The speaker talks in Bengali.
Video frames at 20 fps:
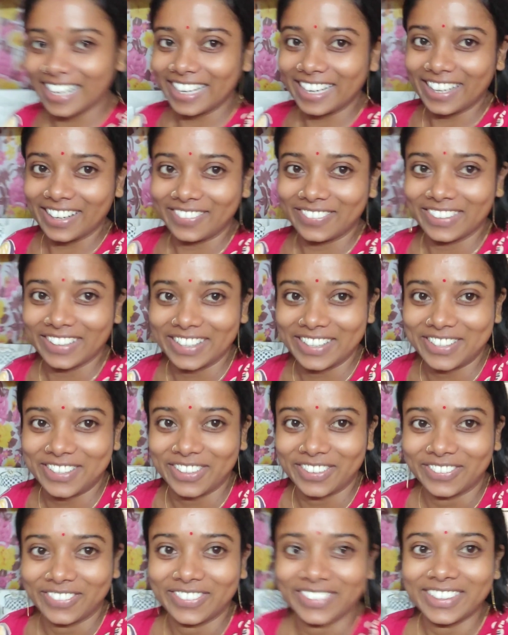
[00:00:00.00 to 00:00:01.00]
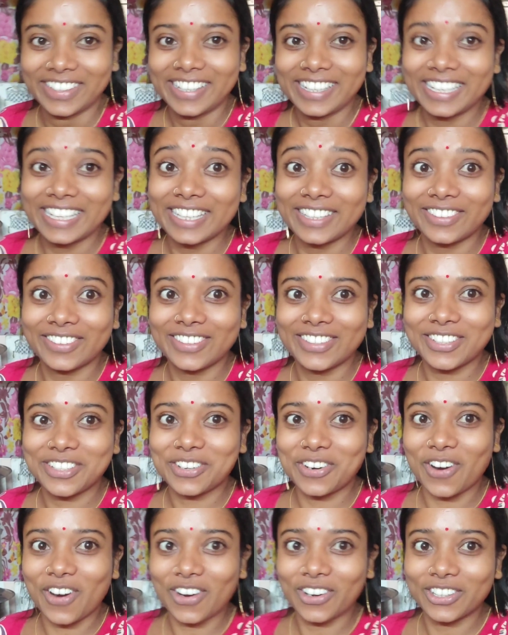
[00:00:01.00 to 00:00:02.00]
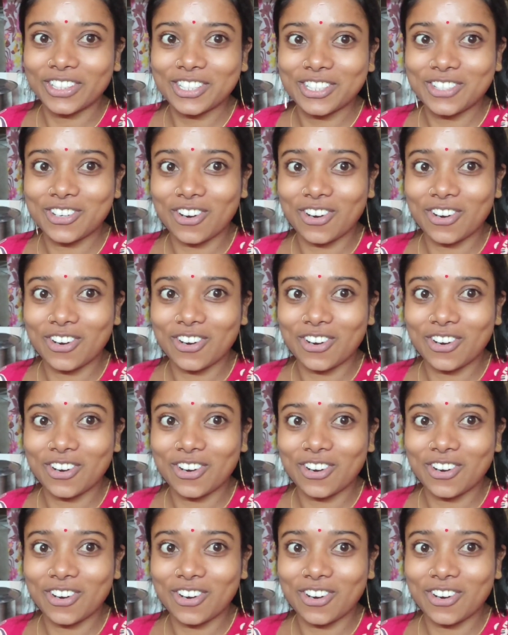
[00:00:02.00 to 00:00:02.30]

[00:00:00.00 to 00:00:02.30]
ভয় লাগে আমার এইসব কিন্তু ওই যে শখ